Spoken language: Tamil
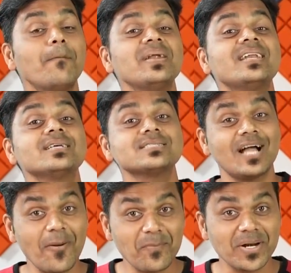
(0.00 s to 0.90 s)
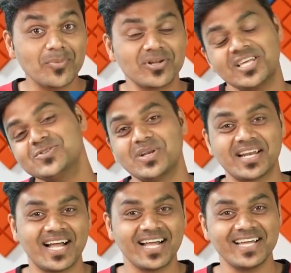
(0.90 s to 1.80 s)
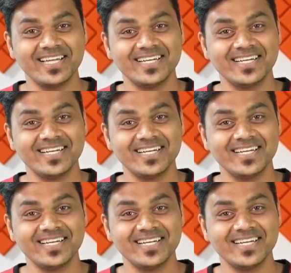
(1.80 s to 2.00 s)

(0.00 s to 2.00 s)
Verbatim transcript: கம்ப்ளீட்டாக ஸ்டாப் பண்ண போகிறதா சொல்லியிருக்காங்க